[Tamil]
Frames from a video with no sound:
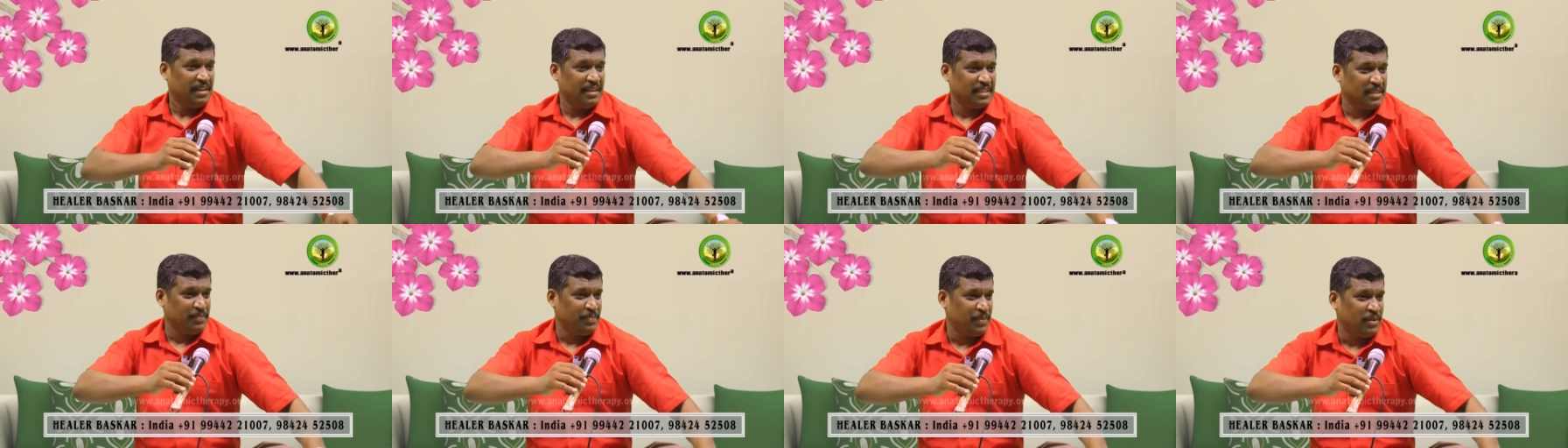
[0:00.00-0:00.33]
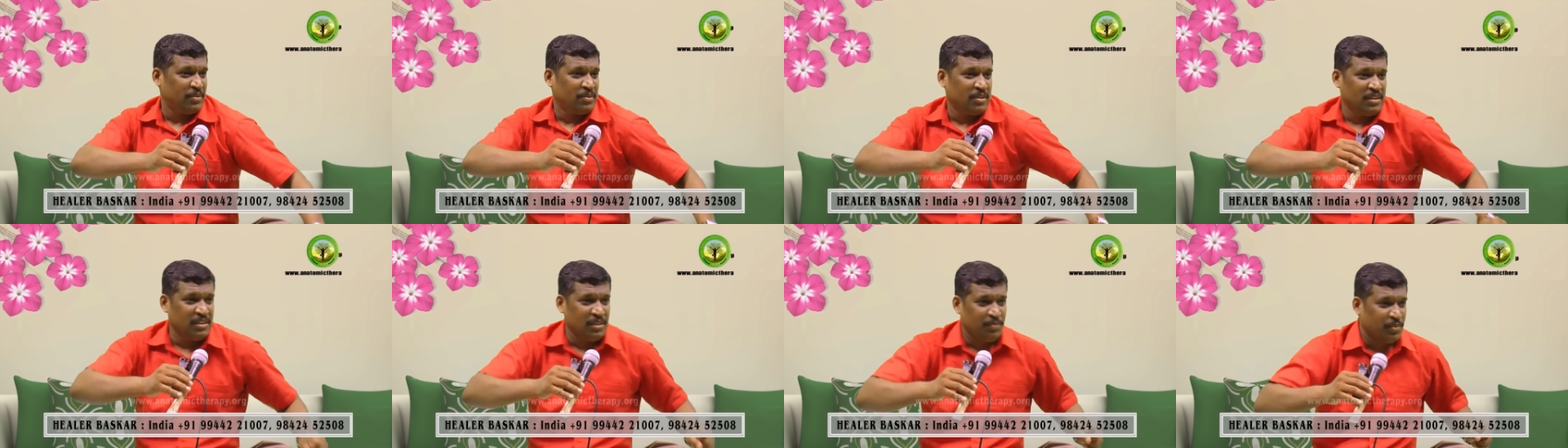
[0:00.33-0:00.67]
அதை
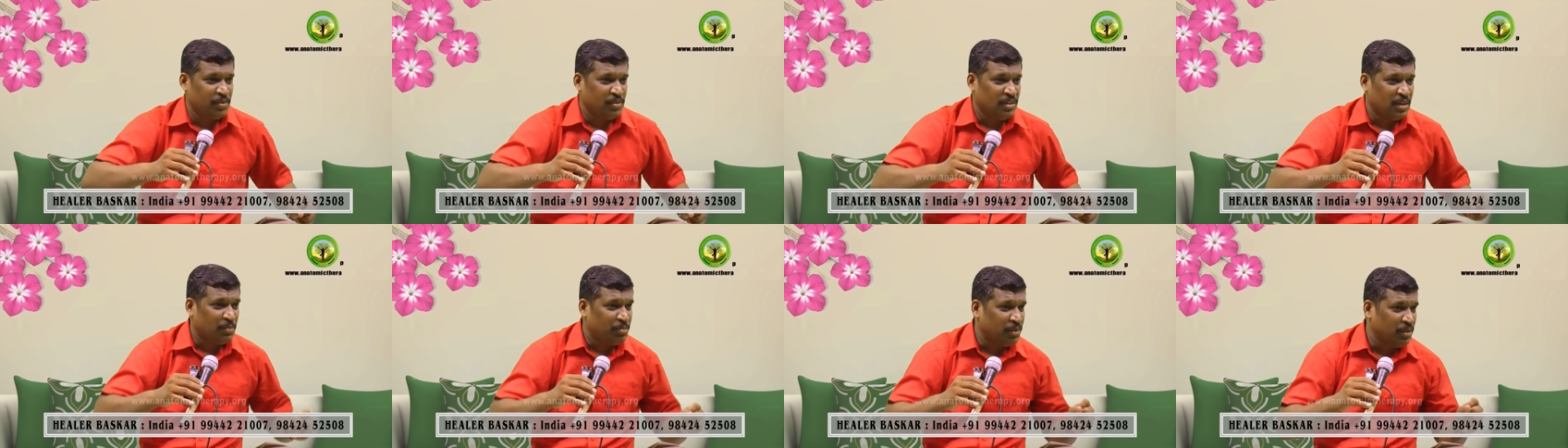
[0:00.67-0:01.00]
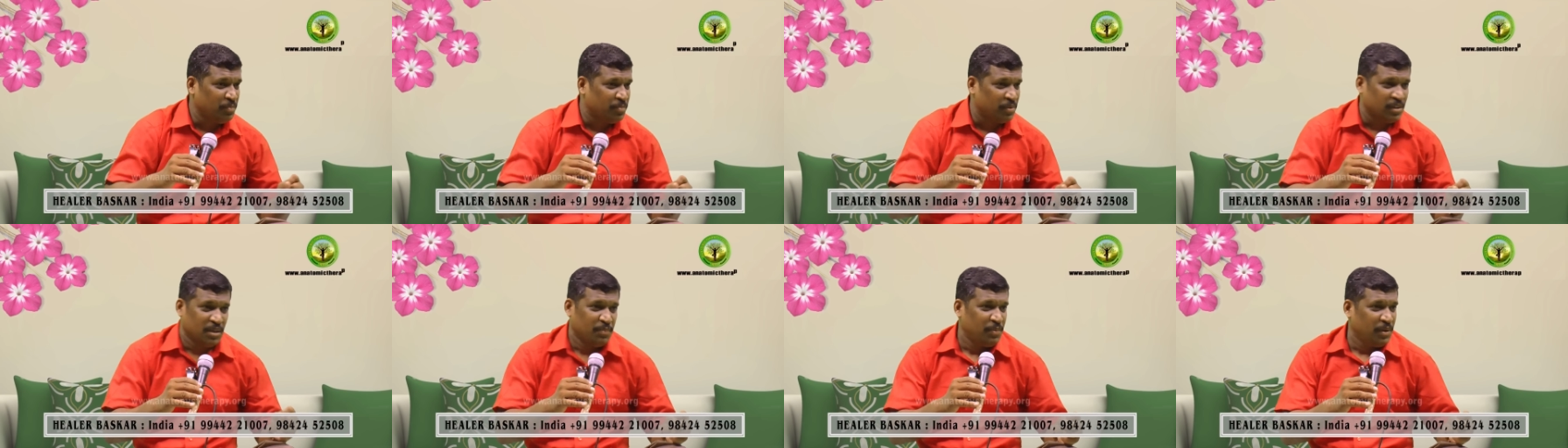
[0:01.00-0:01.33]
பண்ணணும் இதை பண்ணணும்
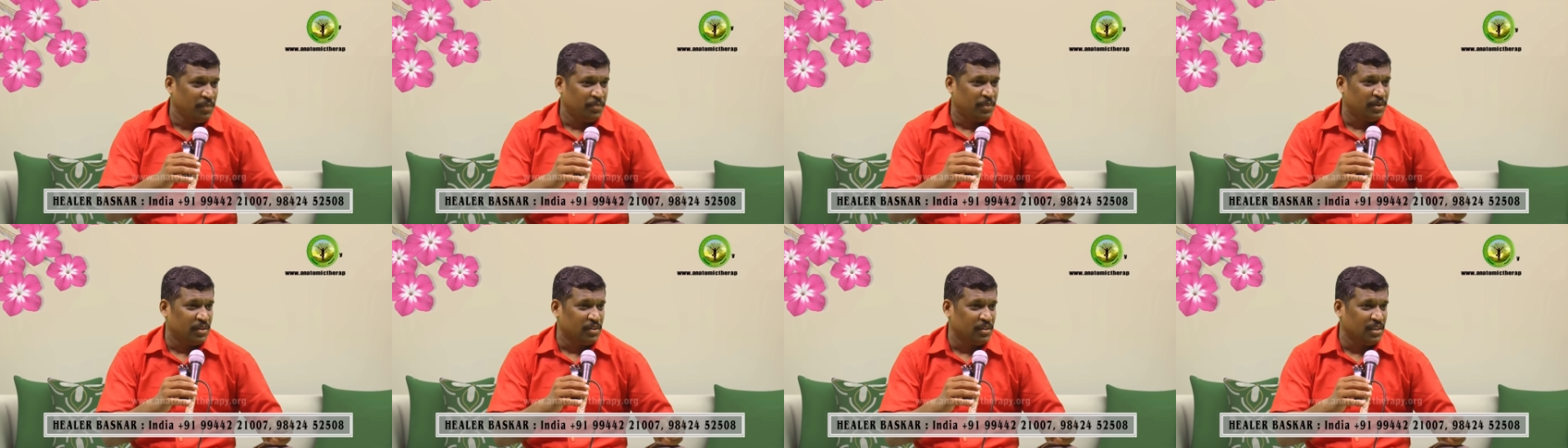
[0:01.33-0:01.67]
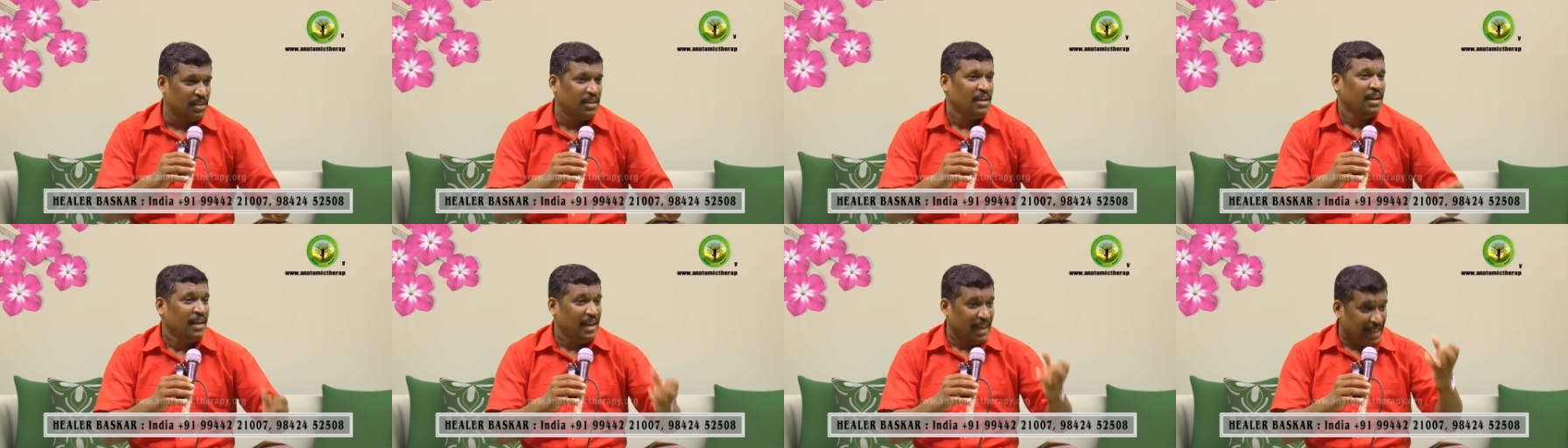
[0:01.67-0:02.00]
அப்படி பண்ணணும் இப்படி
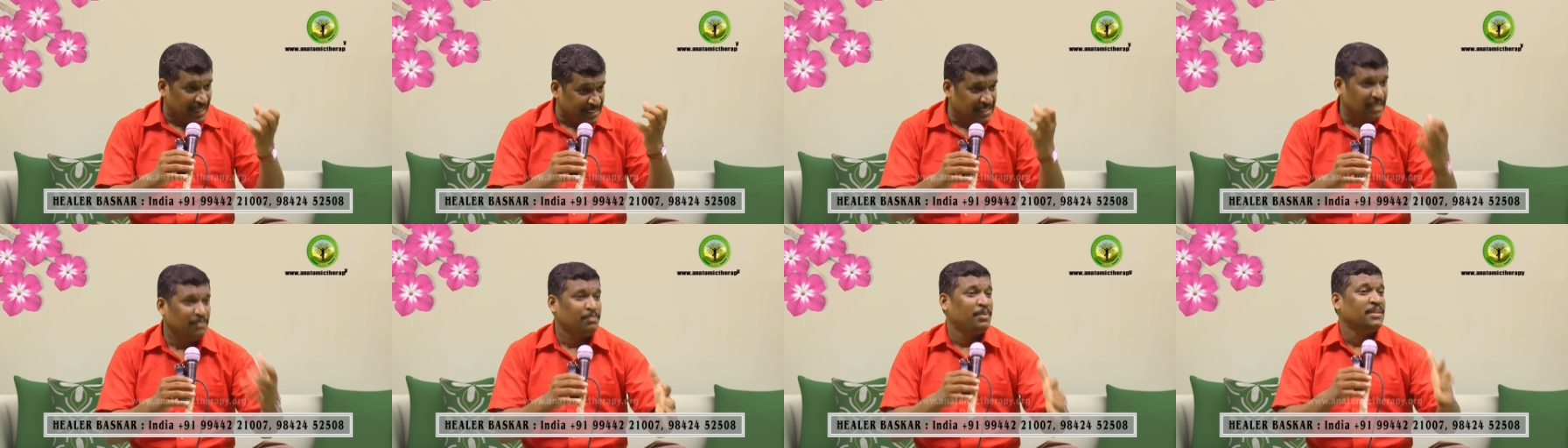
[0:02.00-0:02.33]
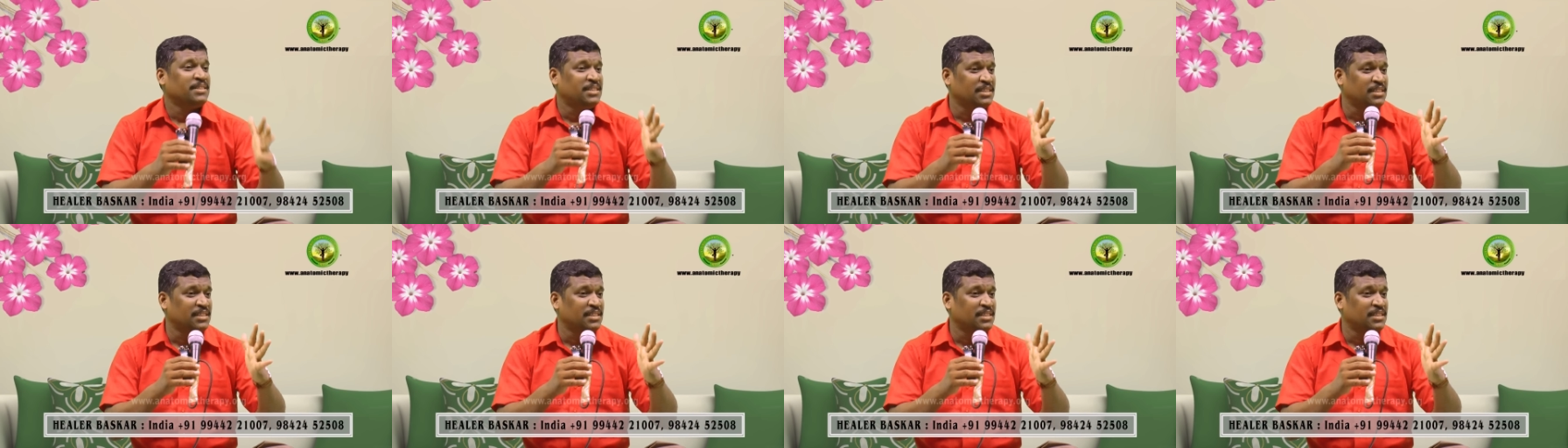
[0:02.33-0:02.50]
பண்ணணும் அதான்